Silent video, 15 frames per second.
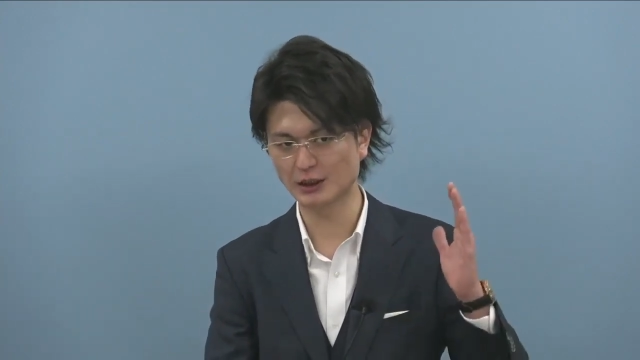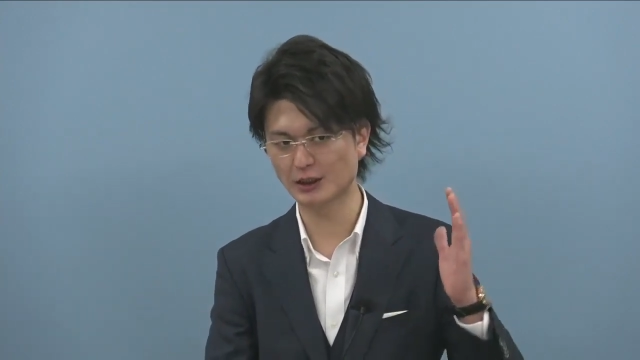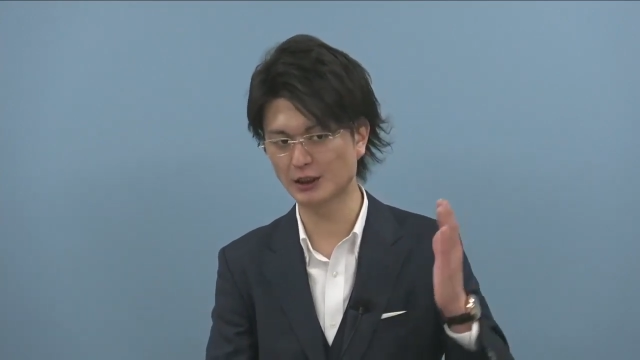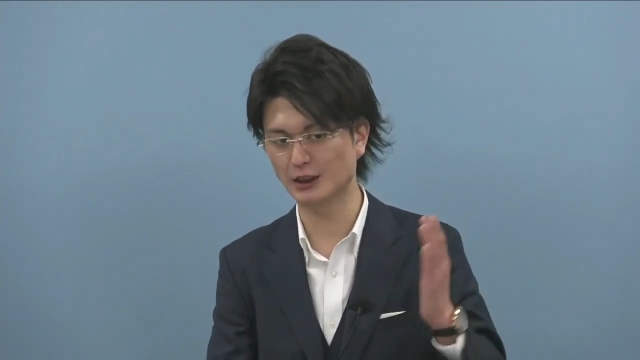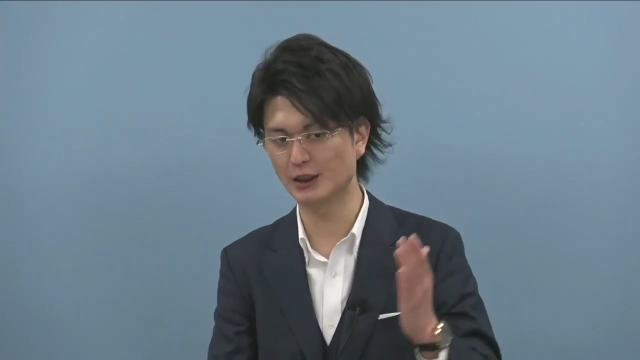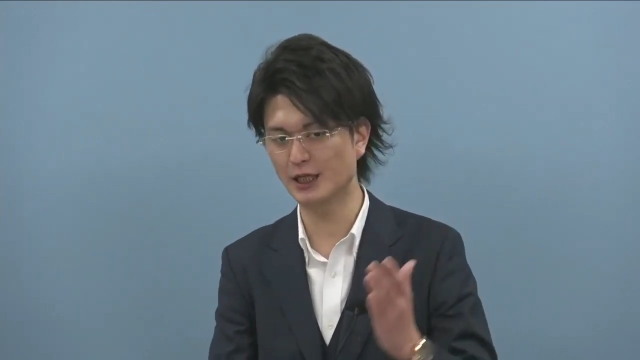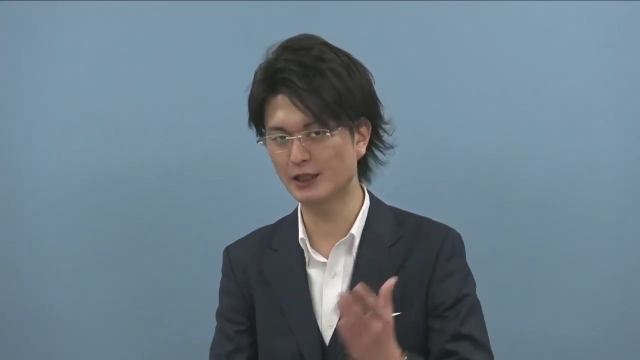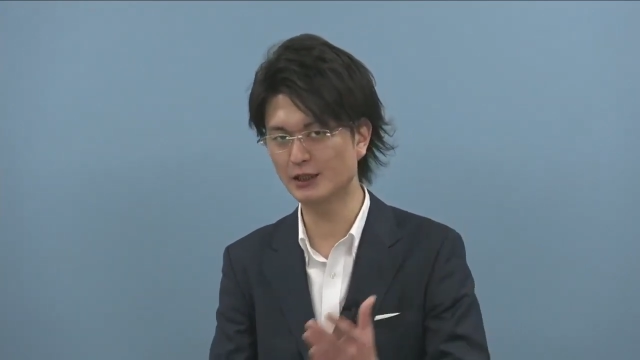
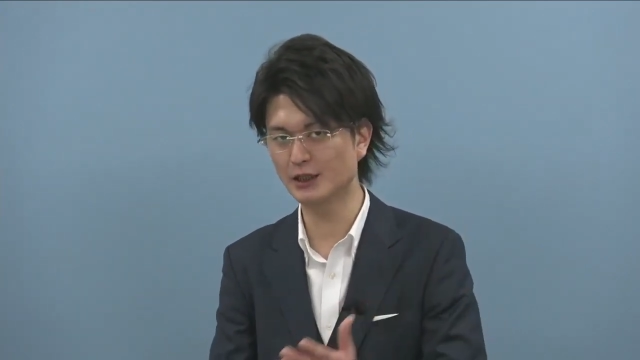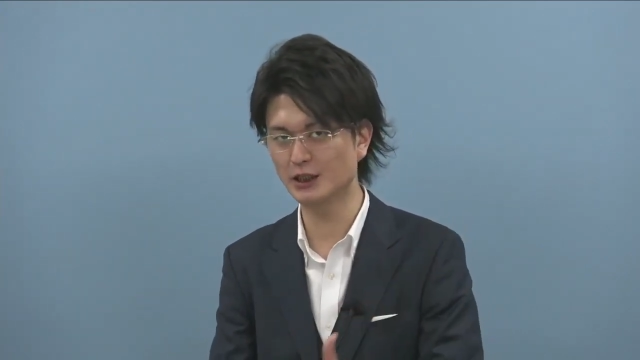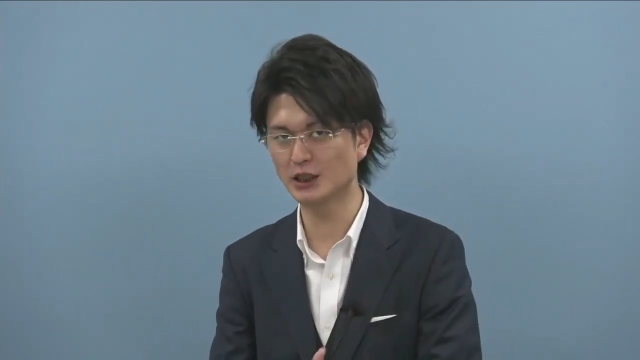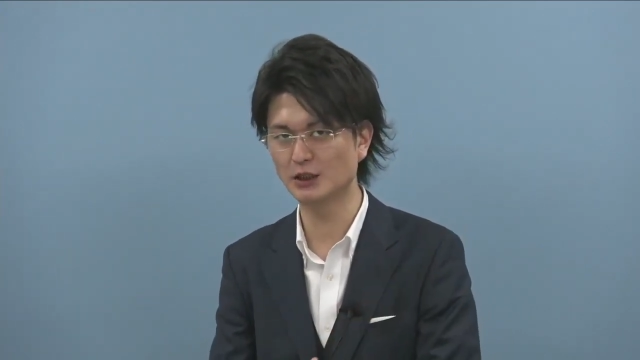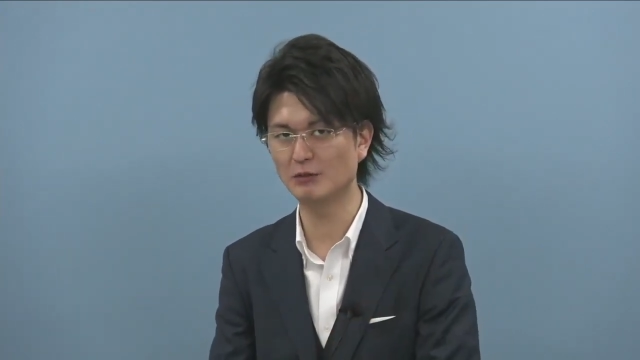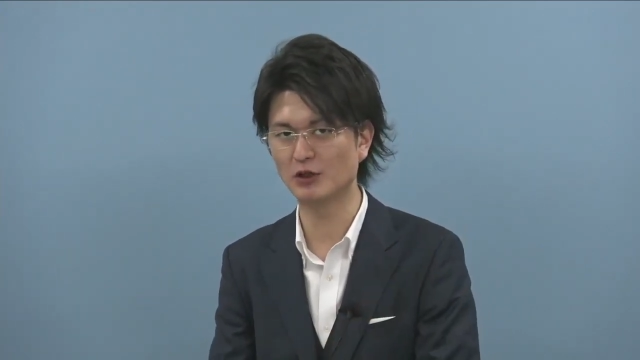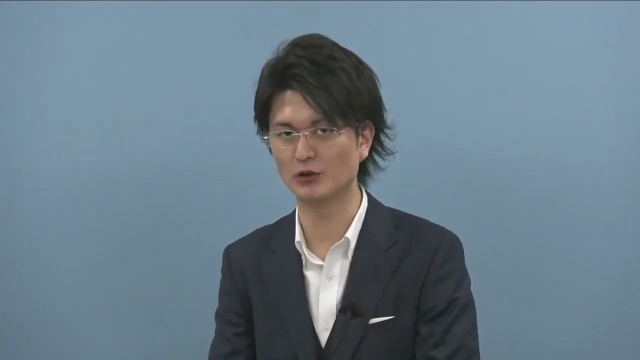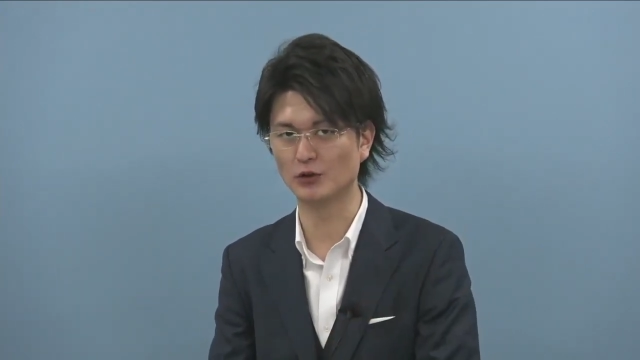違って
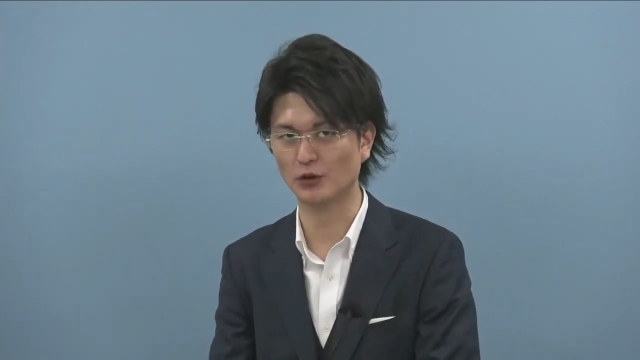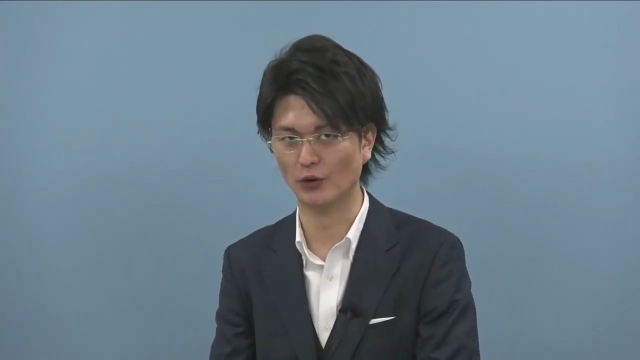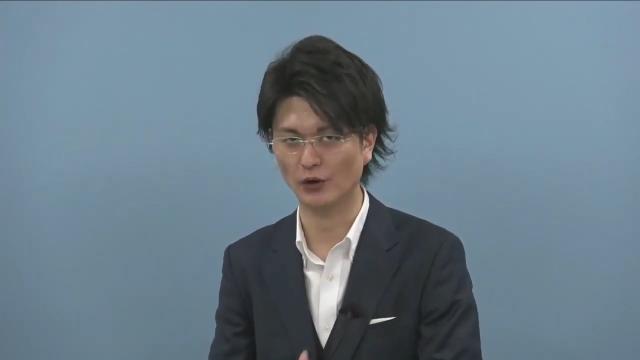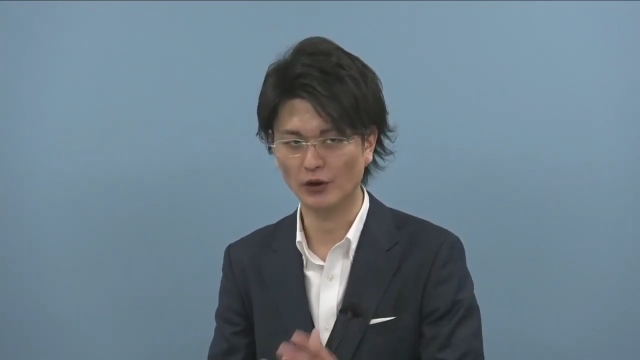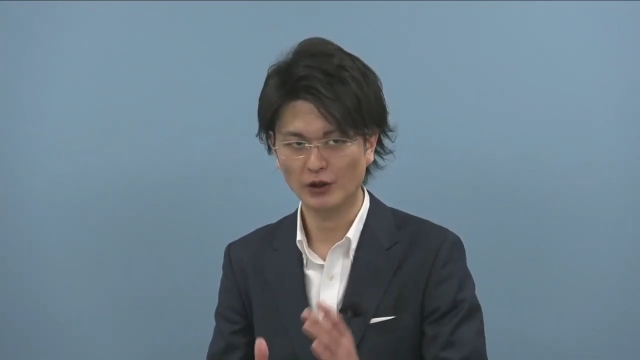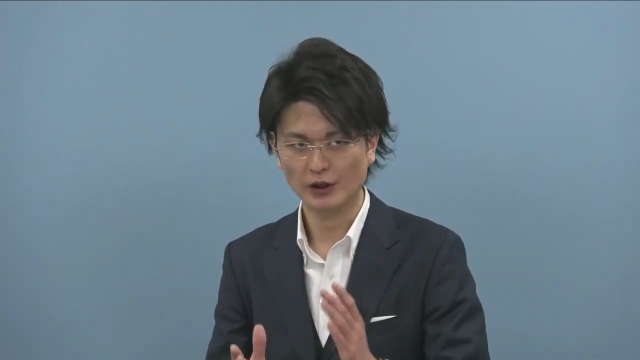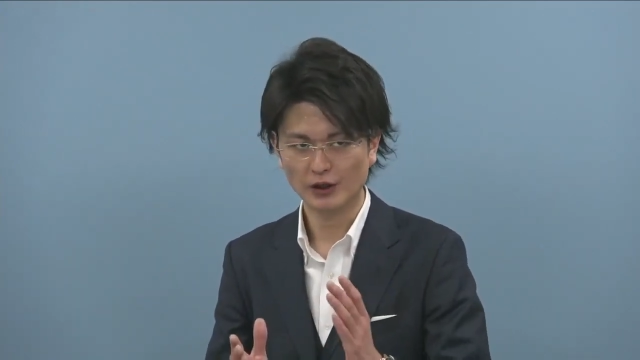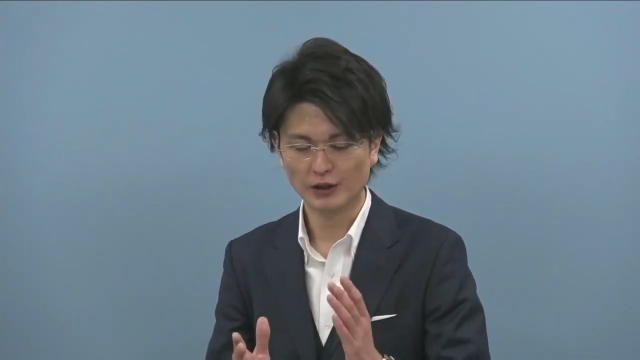しまう
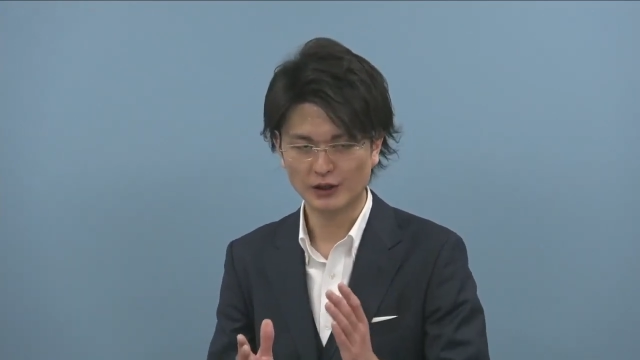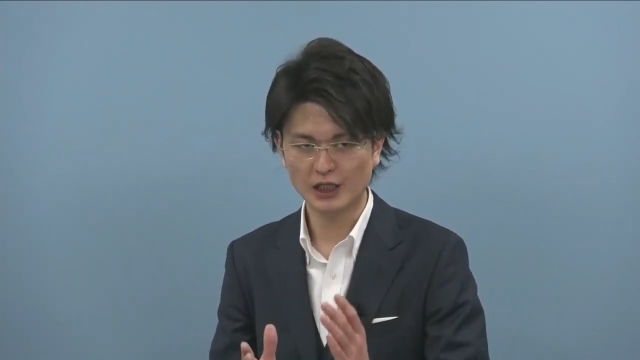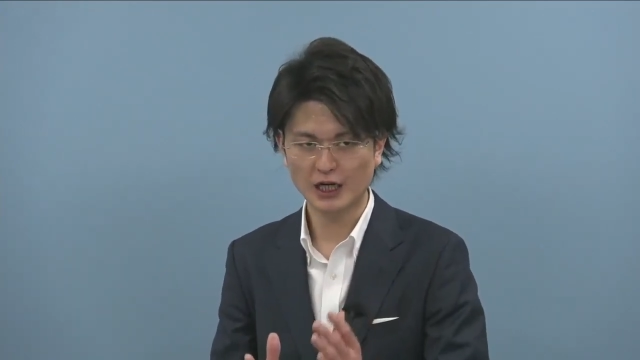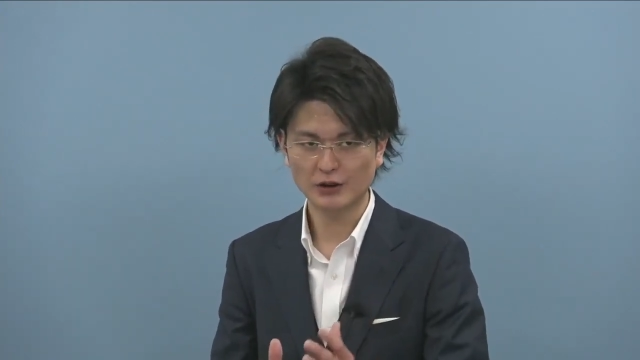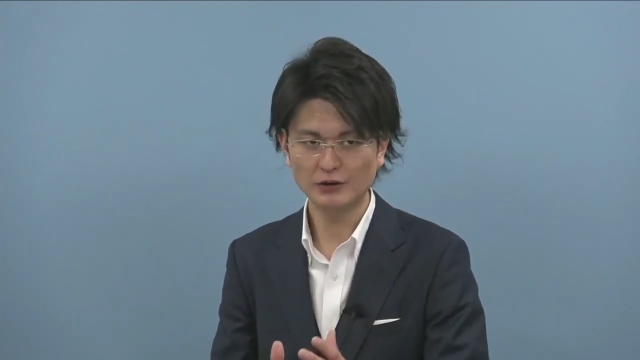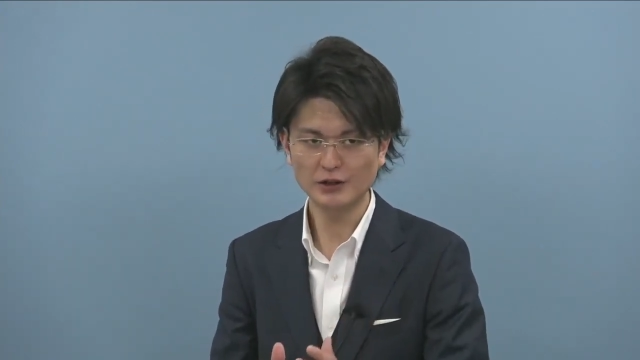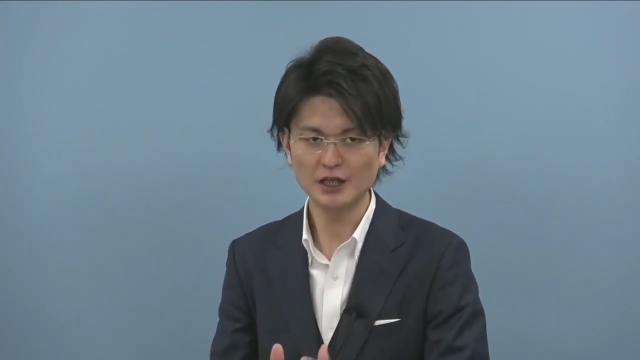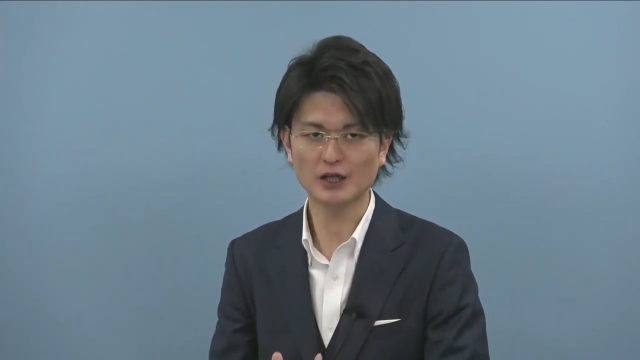と
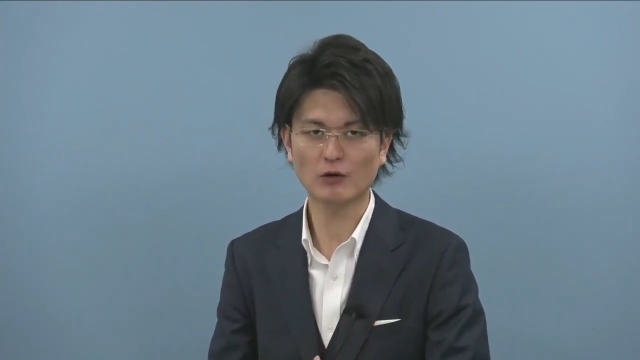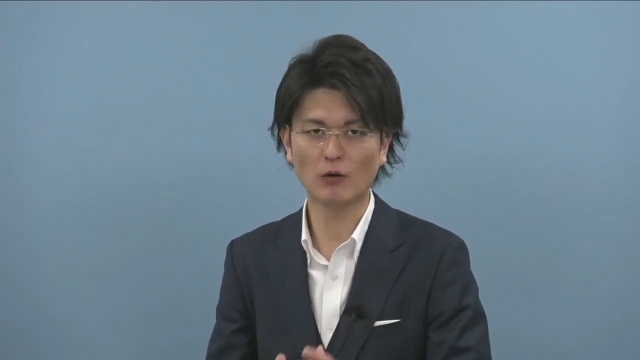逆に